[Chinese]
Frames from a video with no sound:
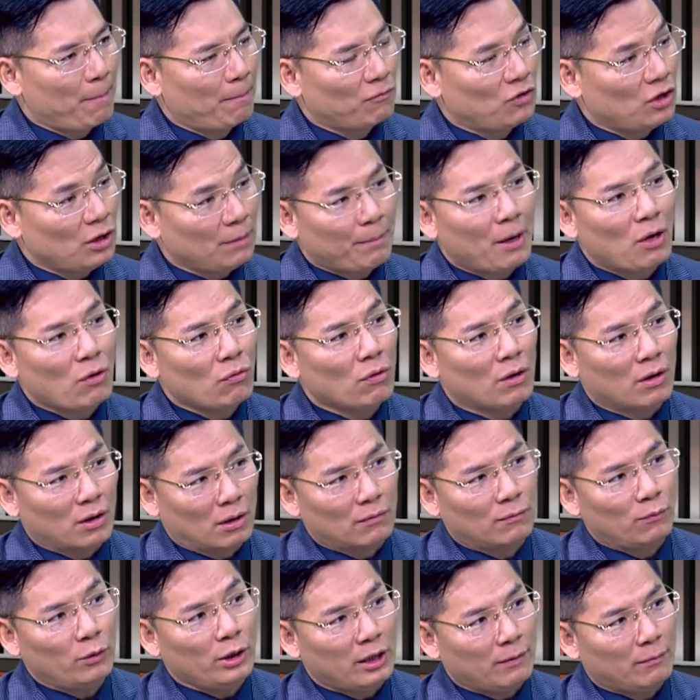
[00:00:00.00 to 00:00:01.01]
这包括
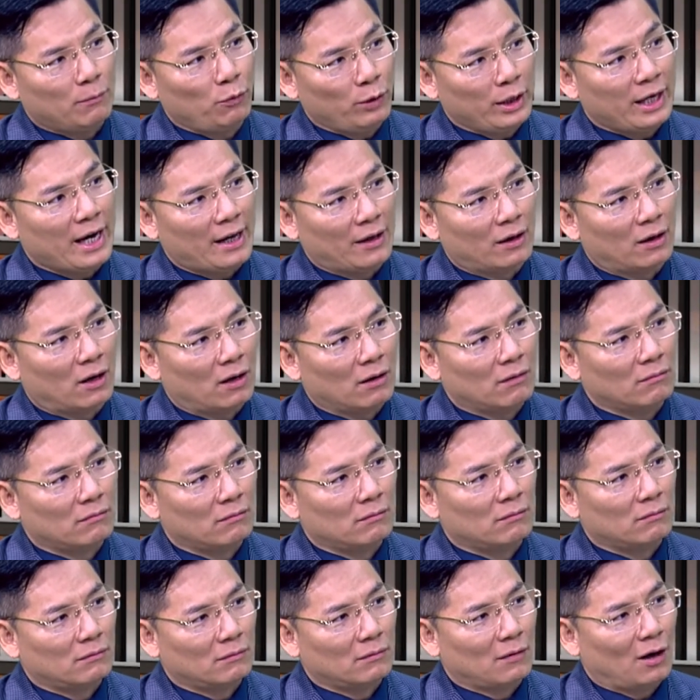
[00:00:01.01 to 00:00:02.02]
week weekend
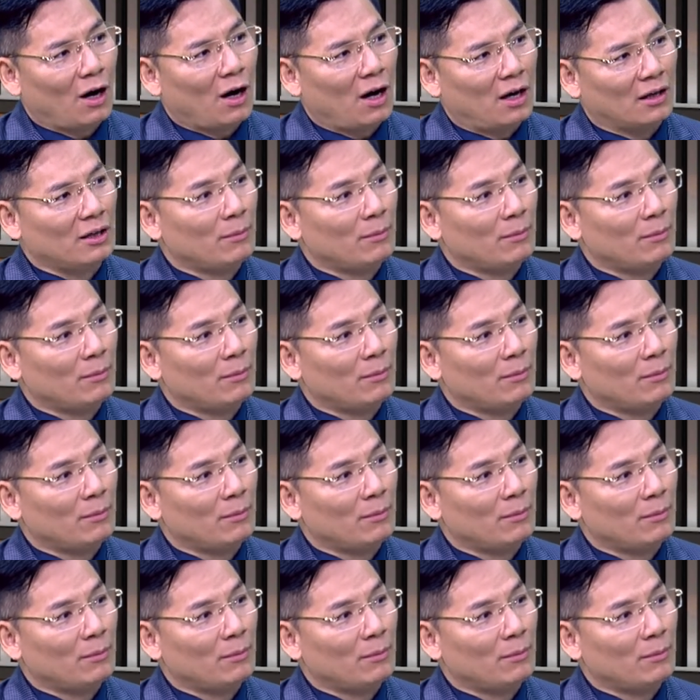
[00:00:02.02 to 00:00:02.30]
啊，